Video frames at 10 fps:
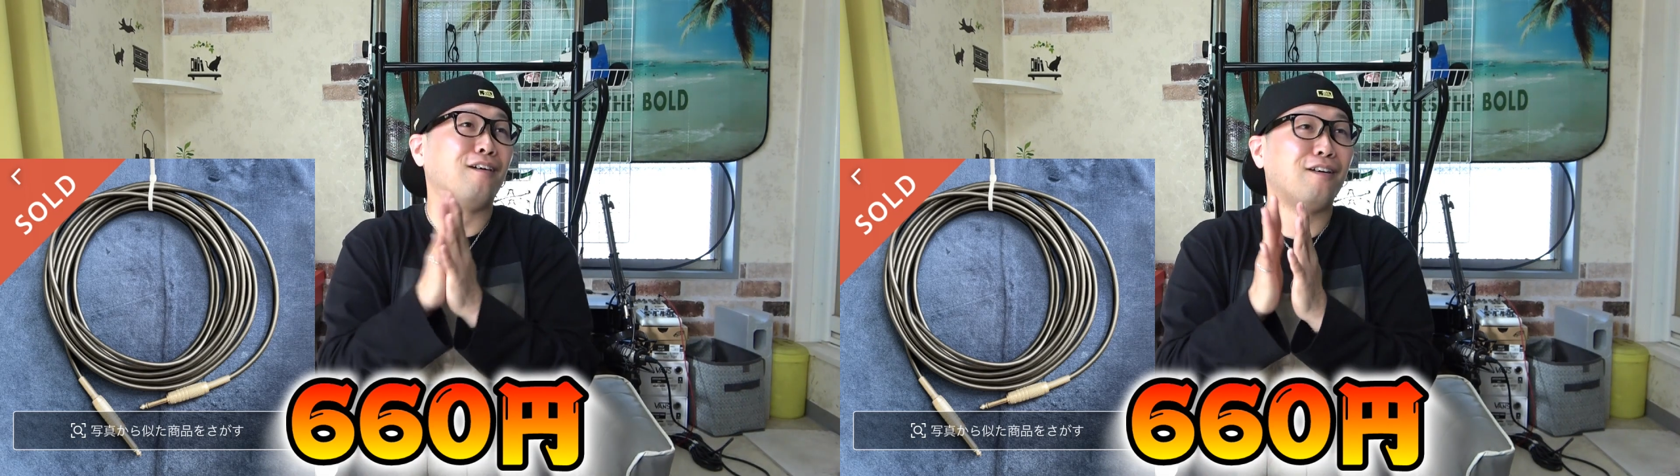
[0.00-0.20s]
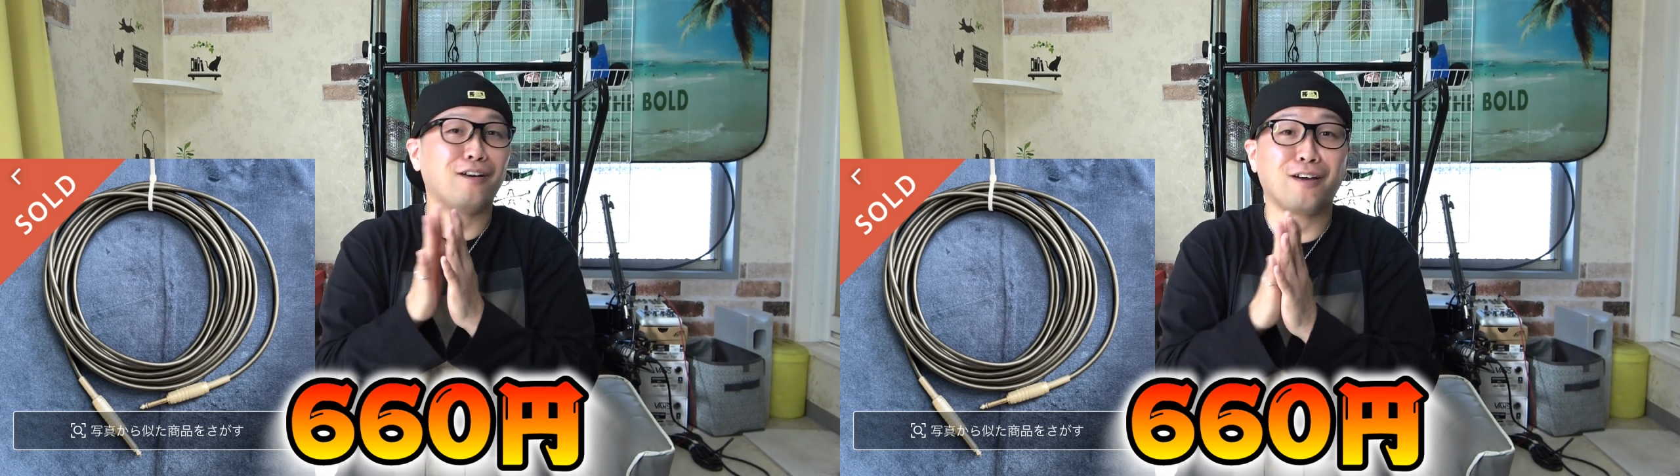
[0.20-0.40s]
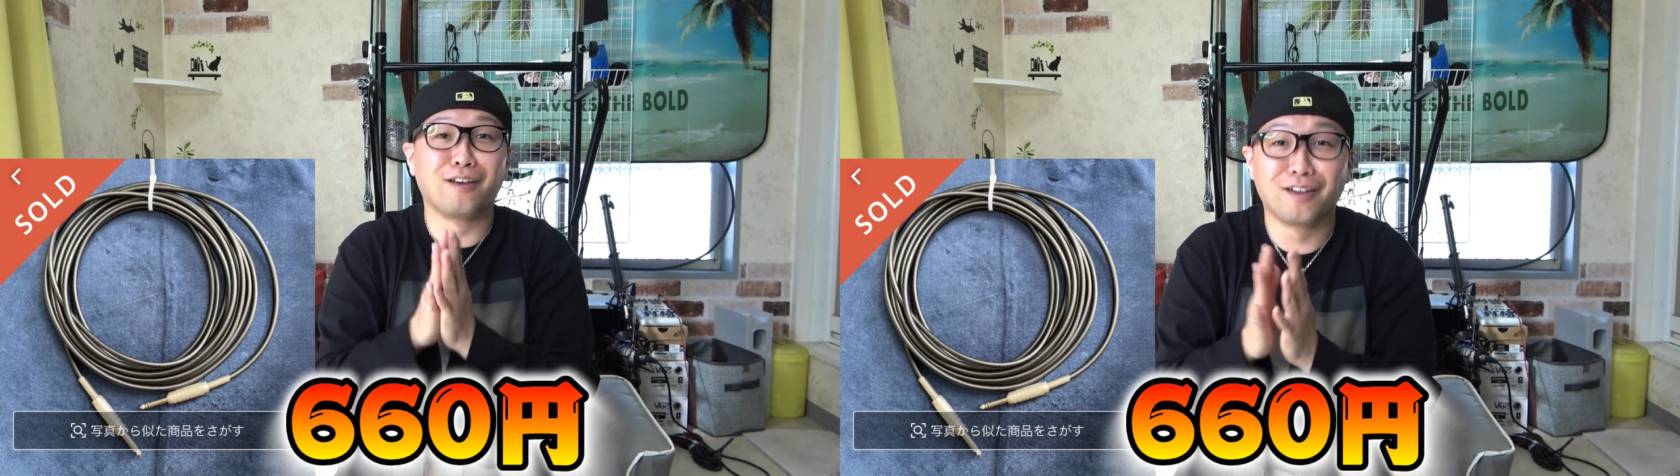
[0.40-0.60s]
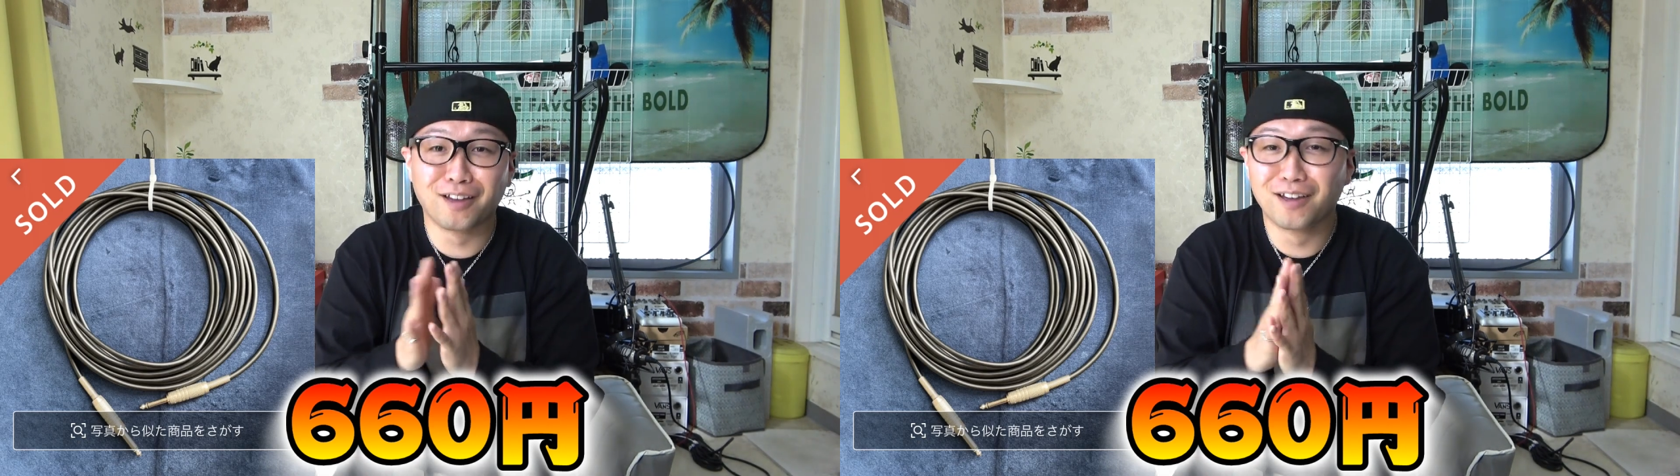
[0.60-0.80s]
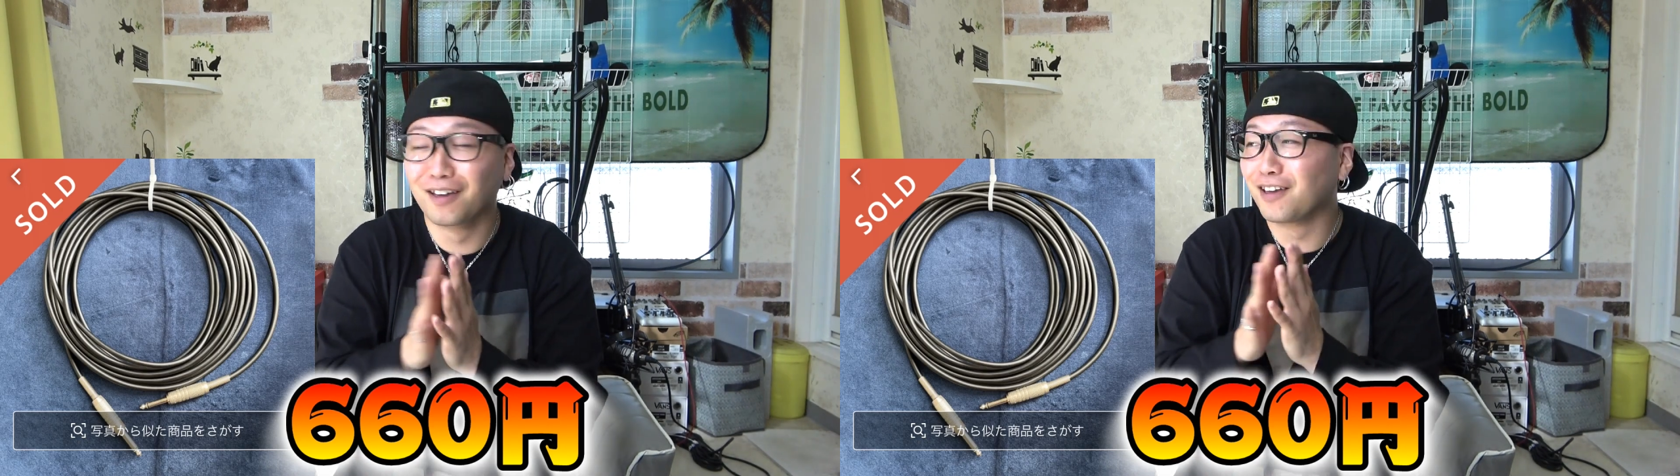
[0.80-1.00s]
おーき
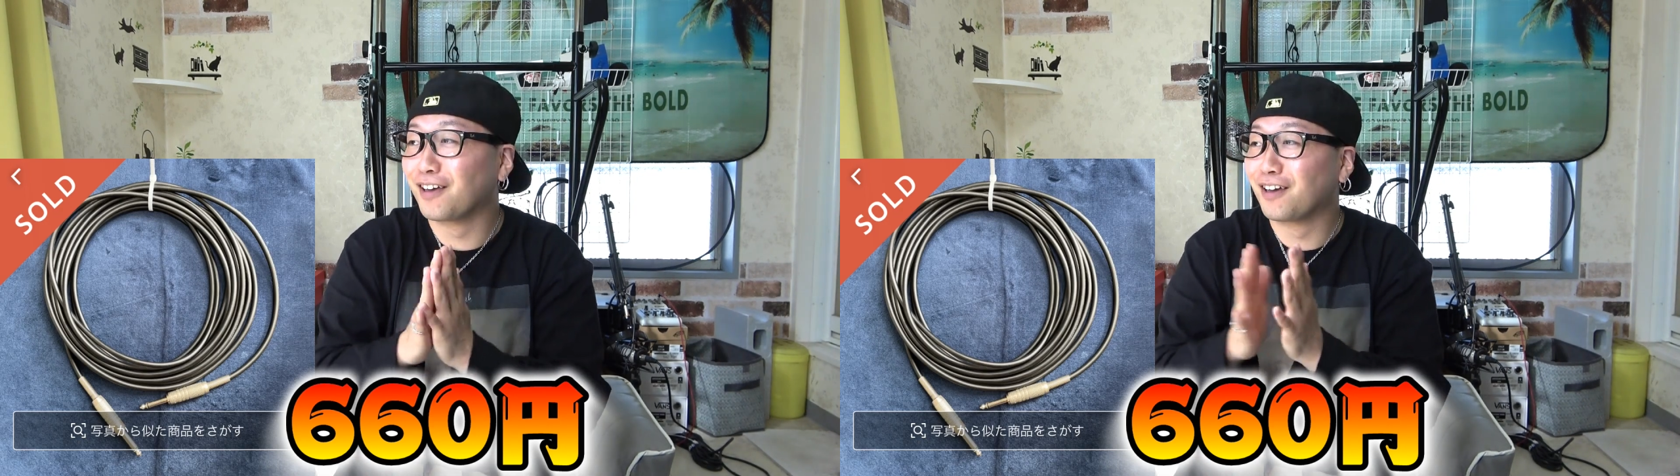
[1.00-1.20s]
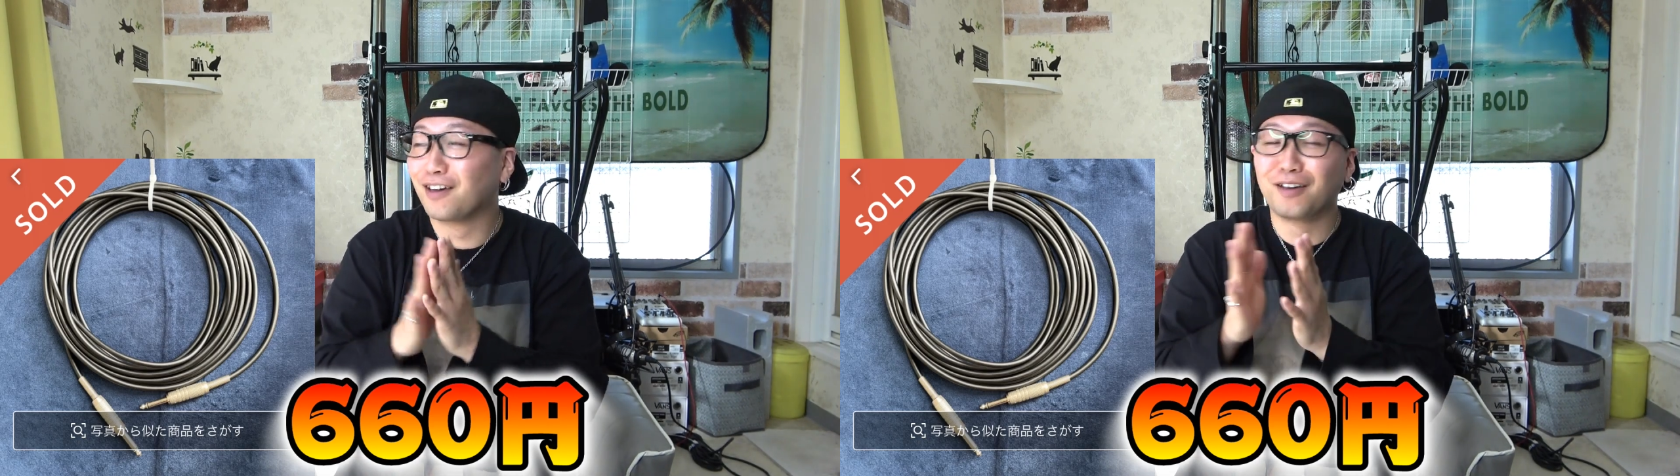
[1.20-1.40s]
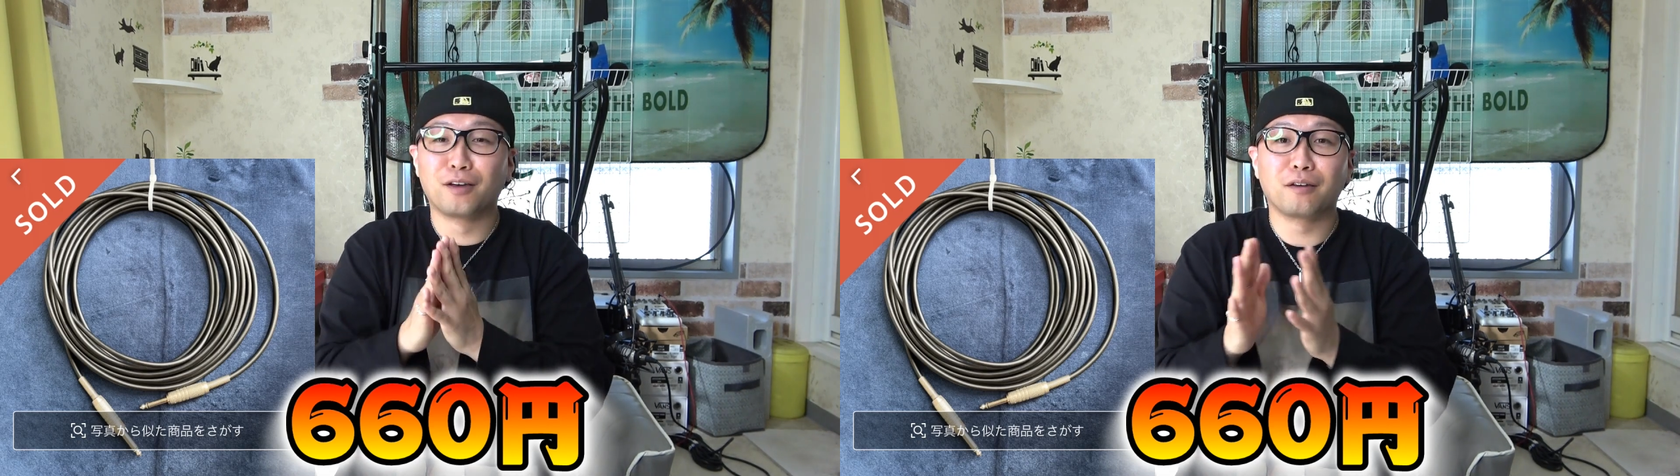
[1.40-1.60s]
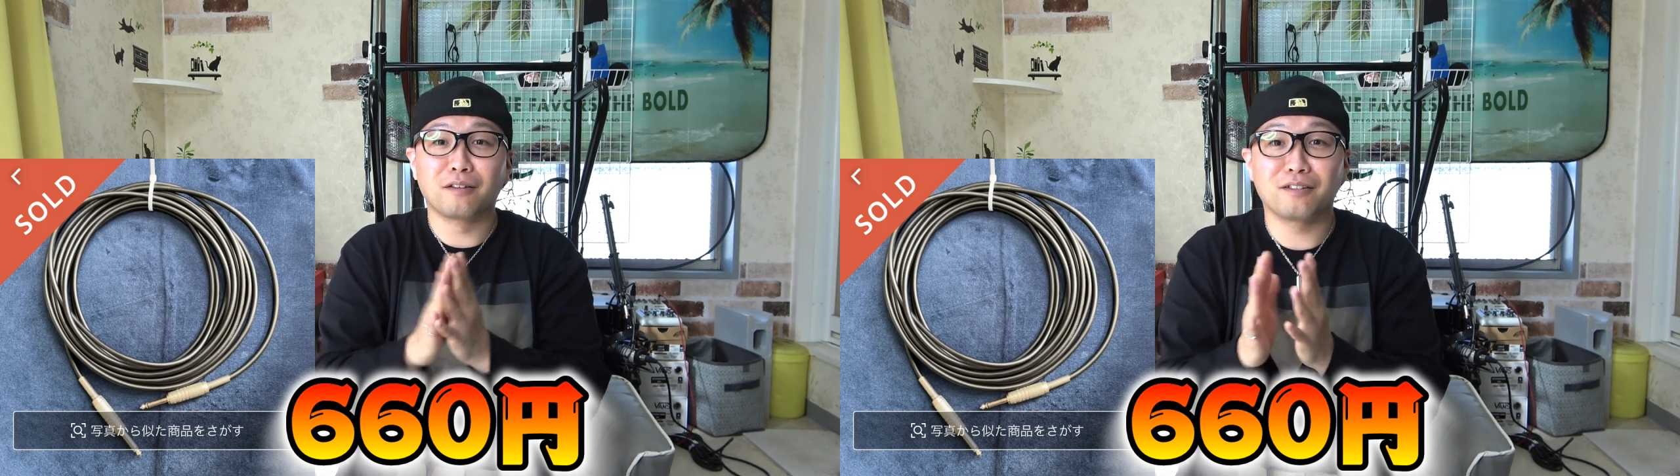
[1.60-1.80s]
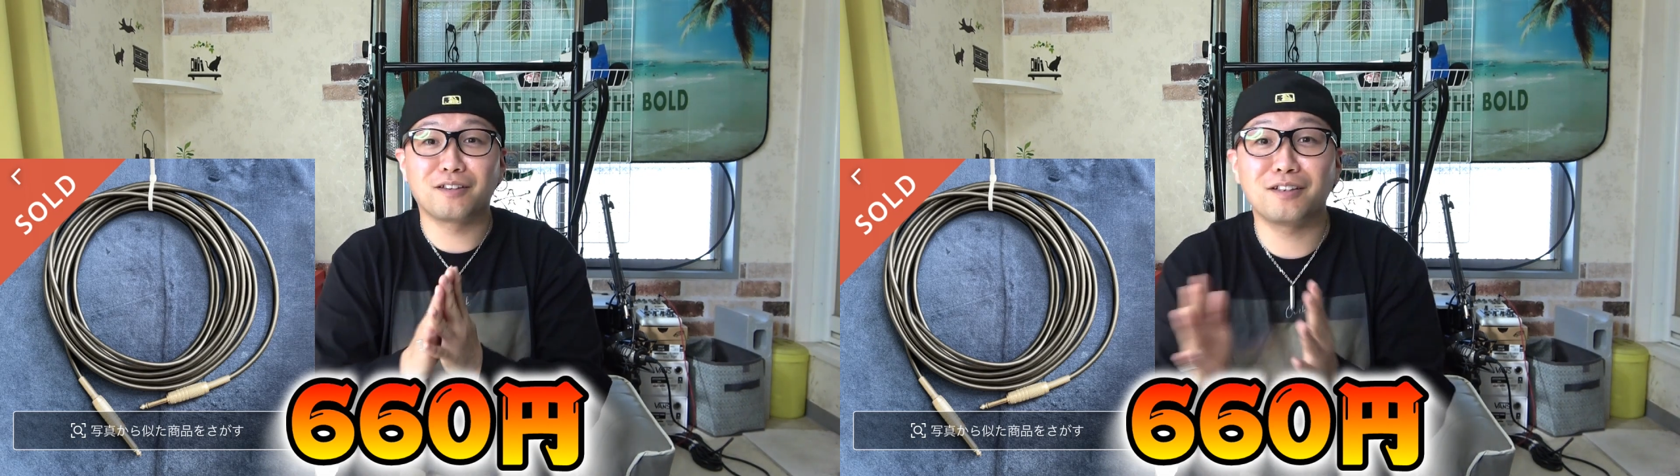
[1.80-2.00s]
に
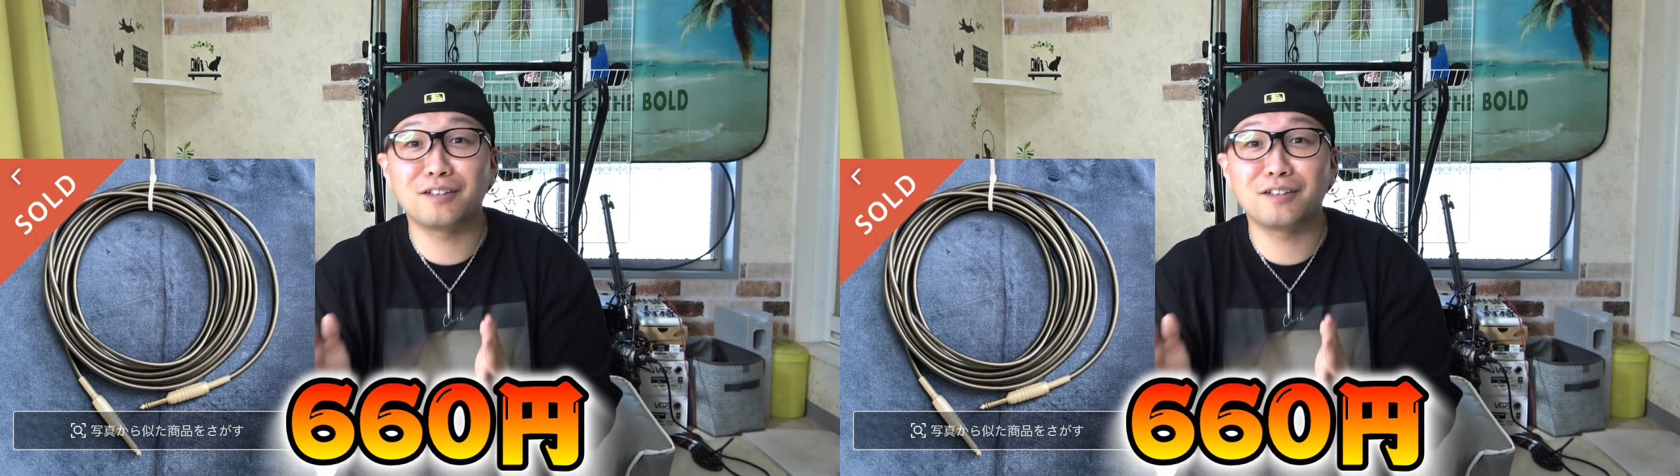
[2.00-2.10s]
い,